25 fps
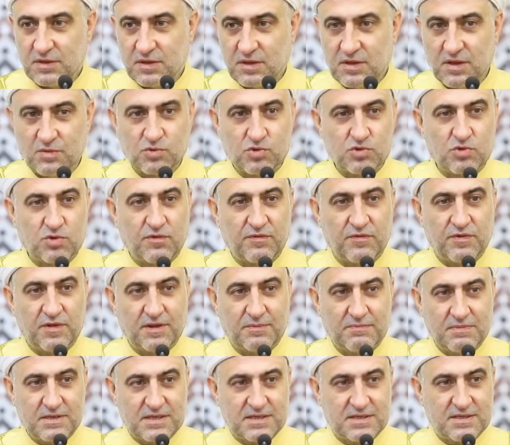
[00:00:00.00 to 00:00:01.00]
لو صرفت
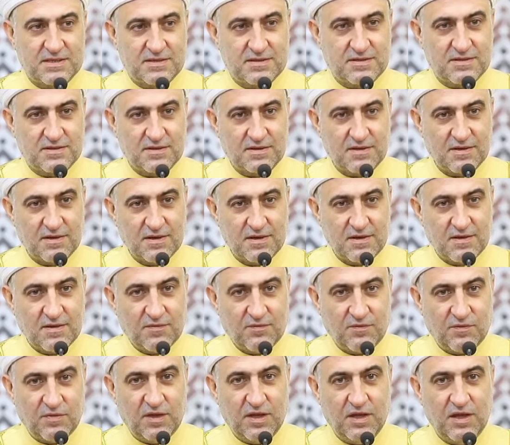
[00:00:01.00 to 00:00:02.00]
بس
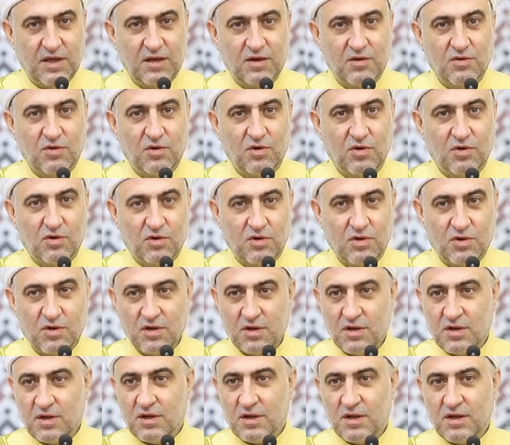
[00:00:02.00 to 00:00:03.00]
في انه
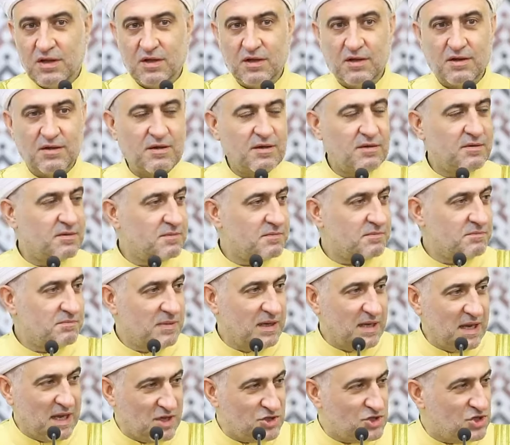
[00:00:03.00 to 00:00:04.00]
آه،
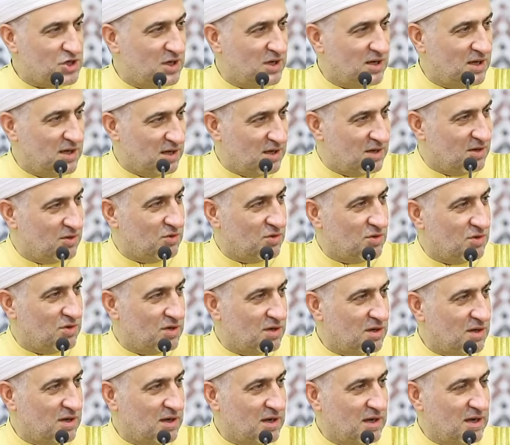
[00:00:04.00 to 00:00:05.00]
من اجل انه
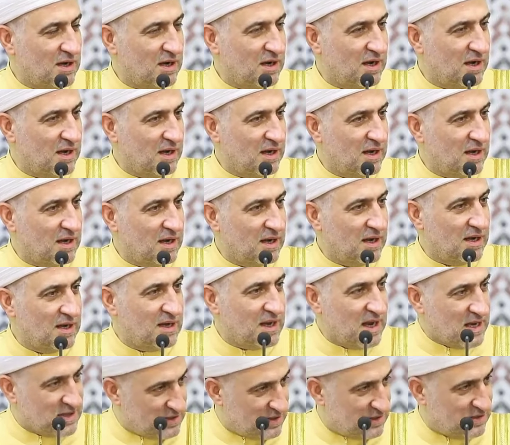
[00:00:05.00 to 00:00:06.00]
آه،
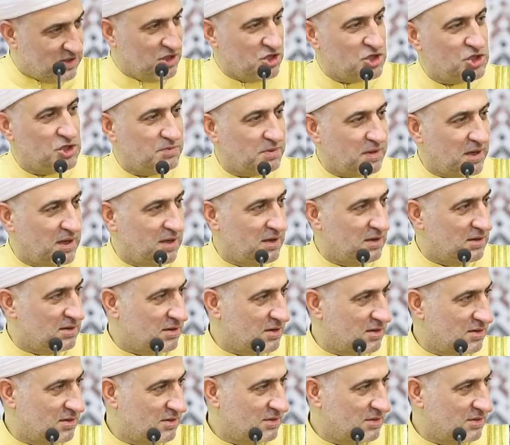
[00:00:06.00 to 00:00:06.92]
الناس تعيش بخير